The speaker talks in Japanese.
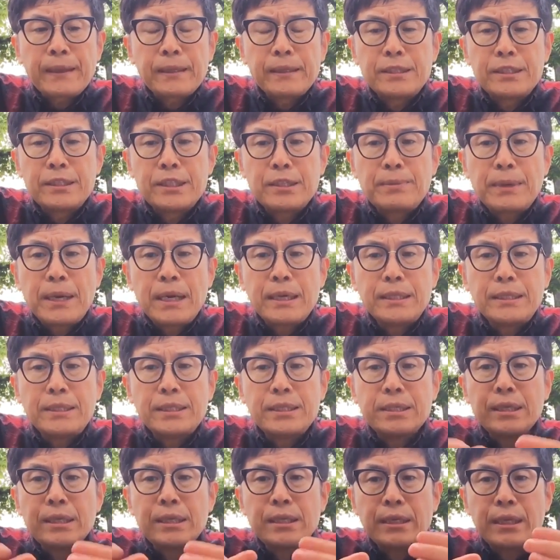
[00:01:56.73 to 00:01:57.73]
一番
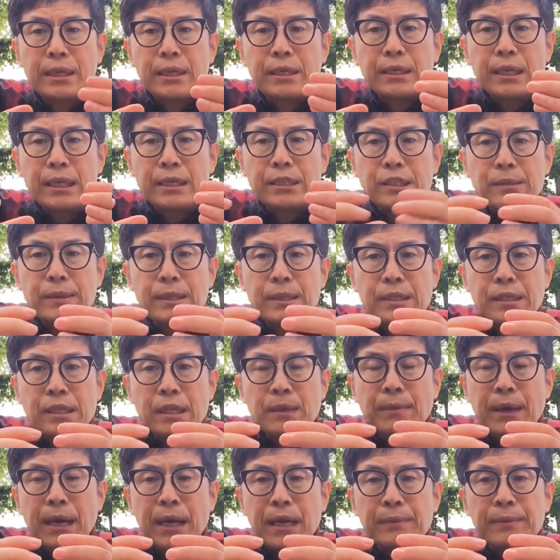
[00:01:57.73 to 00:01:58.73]
一時的な、一番
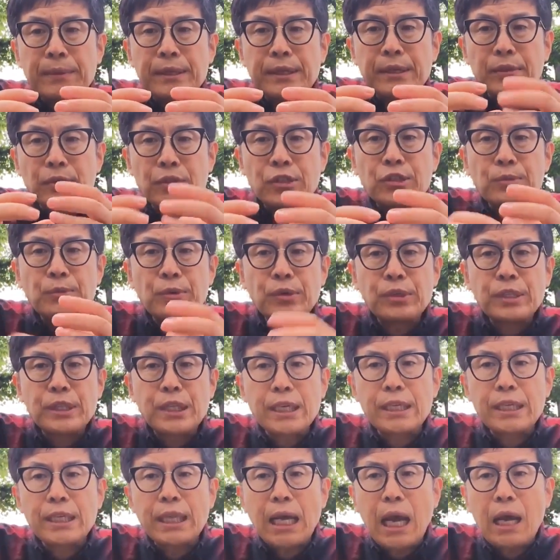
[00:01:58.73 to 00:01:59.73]
狭い意味で内堀
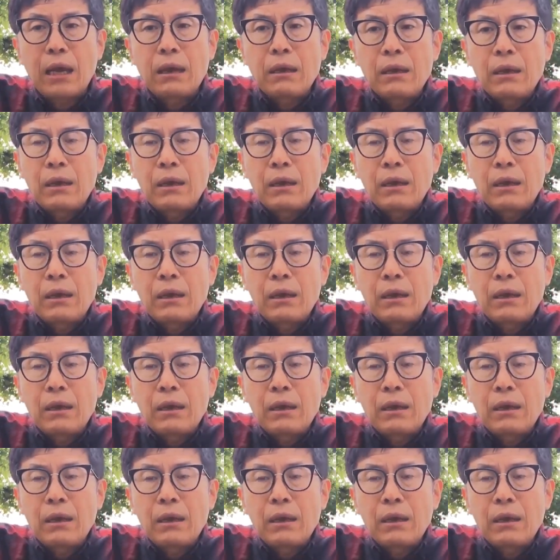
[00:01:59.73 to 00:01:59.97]
的な